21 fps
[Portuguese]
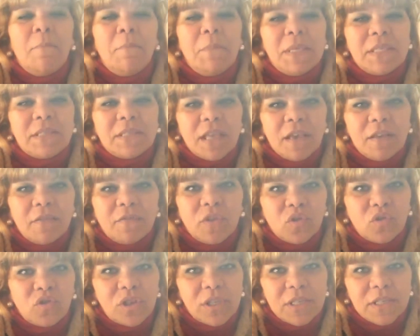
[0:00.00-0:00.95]
Me
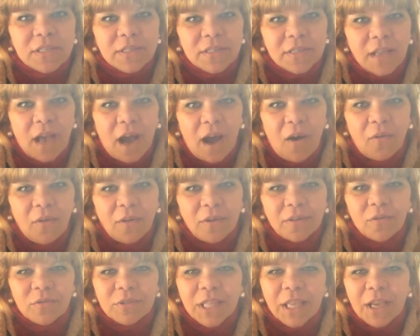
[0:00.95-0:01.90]
serviu de lição eu
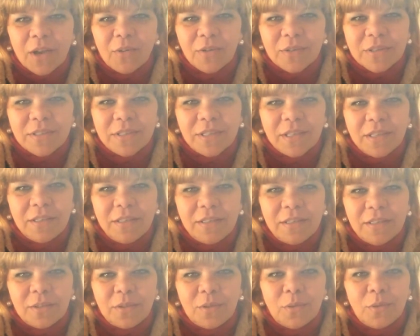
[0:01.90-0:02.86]
não ter
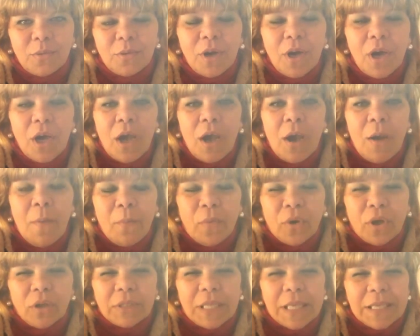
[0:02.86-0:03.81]
conseguido,
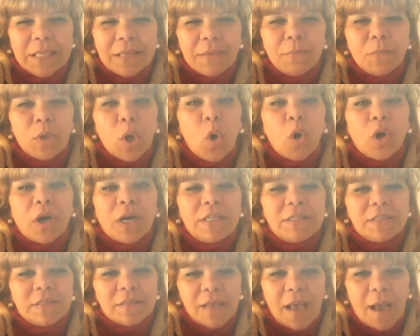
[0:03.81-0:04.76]
porque eu tenho que me
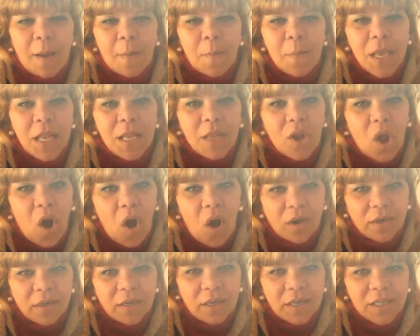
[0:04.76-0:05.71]
organizar
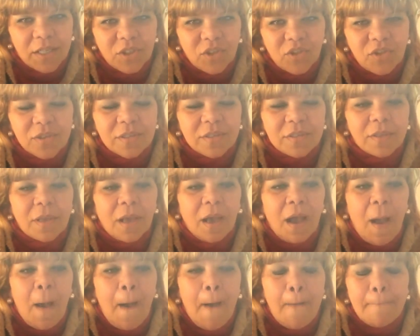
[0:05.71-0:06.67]
melhor antes.
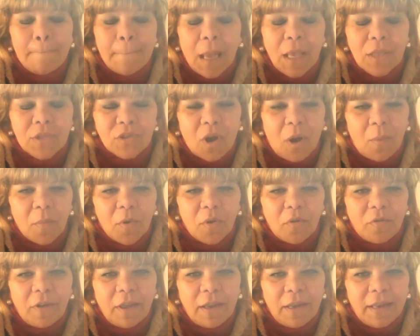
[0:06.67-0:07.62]
Mas como
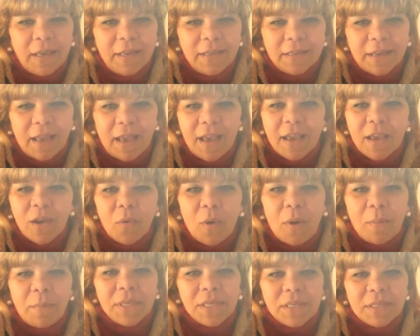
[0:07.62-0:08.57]
eu falei, né, eu
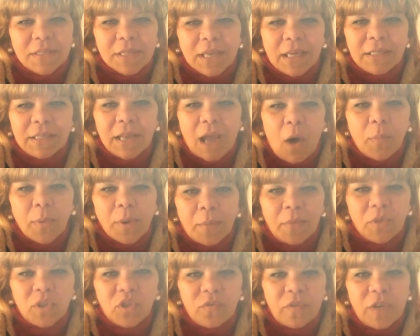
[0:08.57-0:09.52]
abri esse canal para
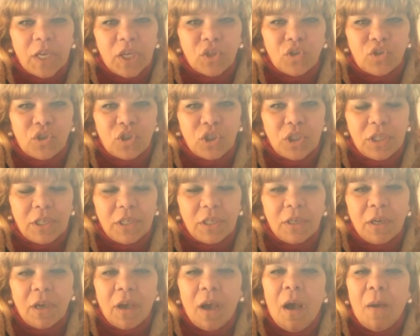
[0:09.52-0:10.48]
me
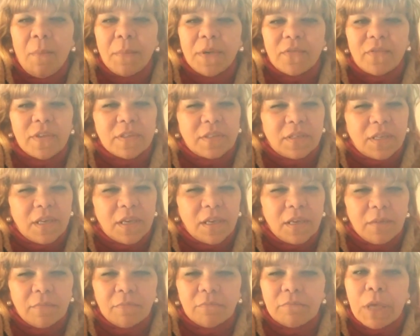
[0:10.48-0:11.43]
divertir, para
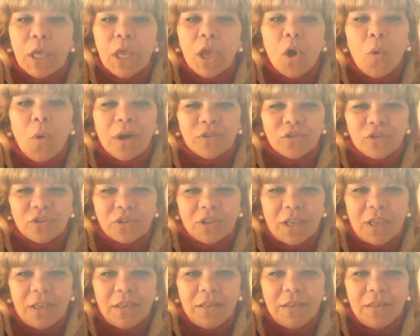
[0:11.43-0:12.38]
fazer, eu
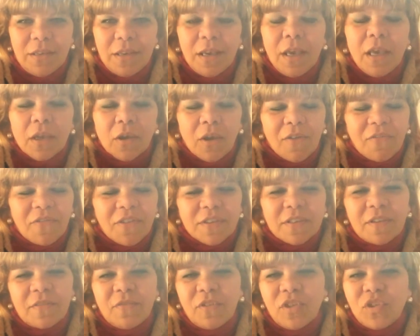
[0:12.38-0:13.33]
achei que eu ia
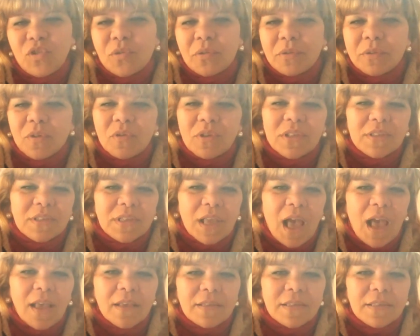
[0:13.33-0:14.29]
fazer vídeo quando eu
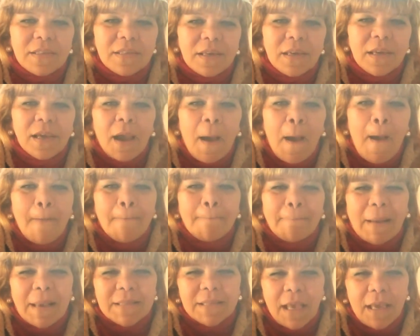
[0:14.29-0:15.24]
quisesse,
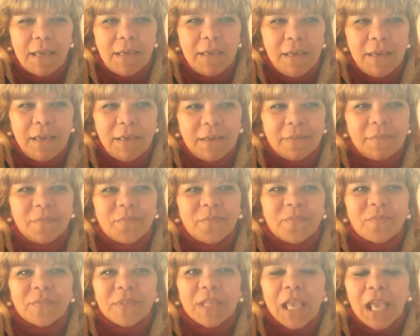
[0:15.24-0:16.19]
mas aí
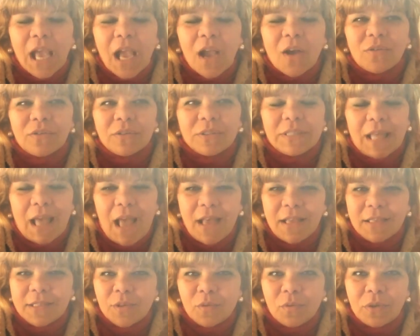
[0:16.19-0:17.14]
que, que
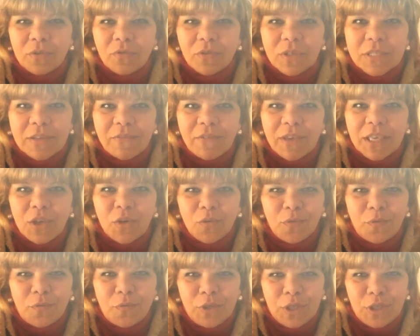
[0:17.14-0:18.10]
acontece? Quando você vê que
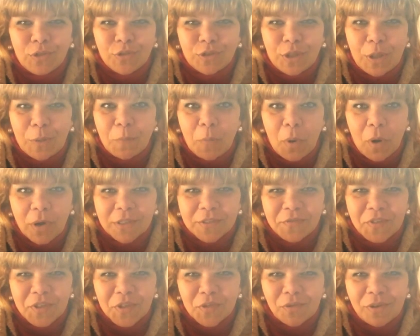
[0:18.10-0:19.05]
o vídeo tem
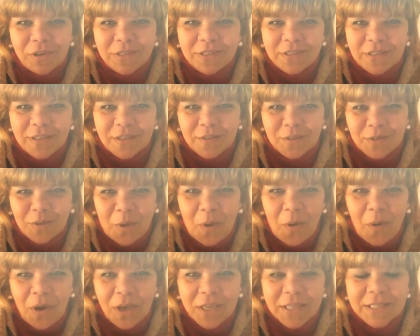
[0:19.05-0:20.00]
poucas
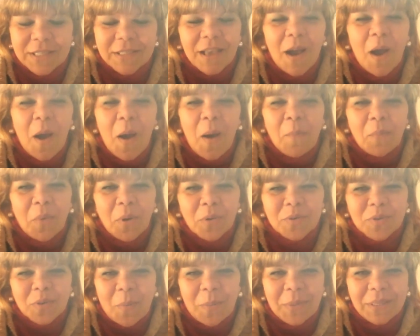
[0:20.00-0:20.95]
visualizações,
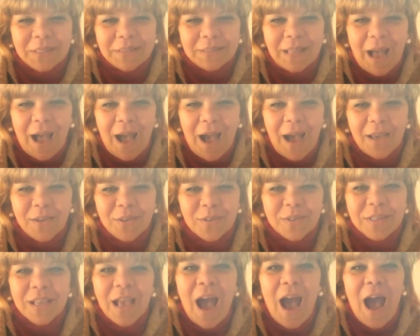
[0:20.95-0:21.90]
poucos
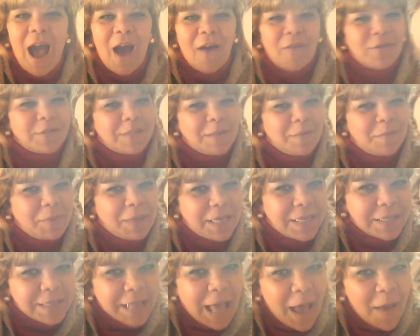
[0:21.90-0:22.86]
comentários, aí você
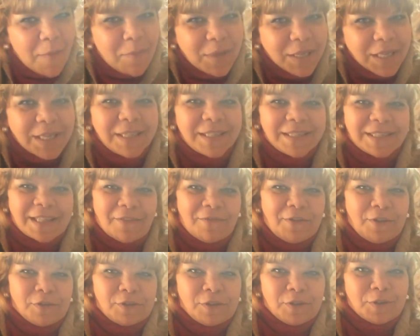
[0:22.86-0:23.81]
percebe que tá
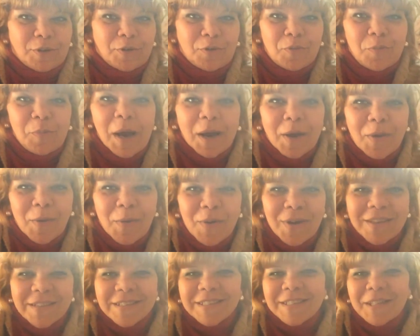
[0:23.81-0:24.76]
faltando alguma
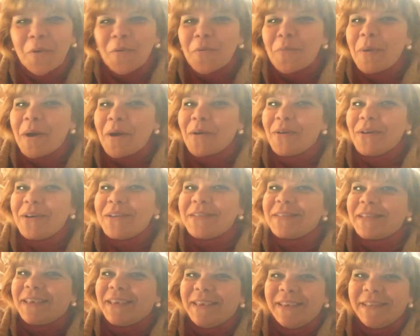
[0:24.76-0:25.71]
coisa, que tem alguma
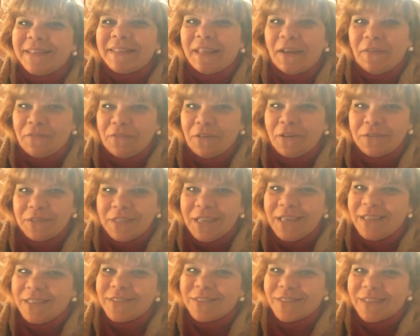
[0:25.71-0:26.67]
coisa que tá
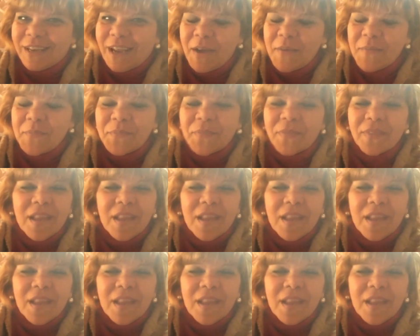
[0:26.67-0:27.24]
faltando, né?